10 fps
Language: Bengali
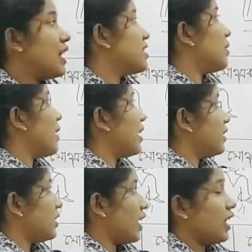রাজার
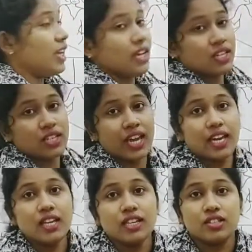বাড়িতে সেই
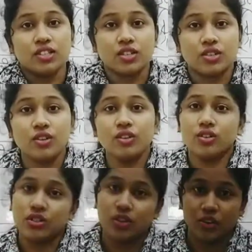যিশু
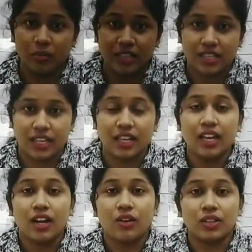জন্মেছে
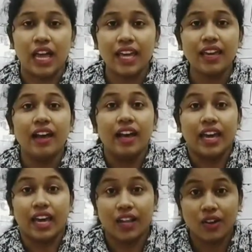কোথায়
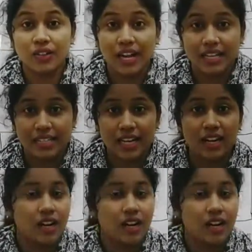হেরদ রাজার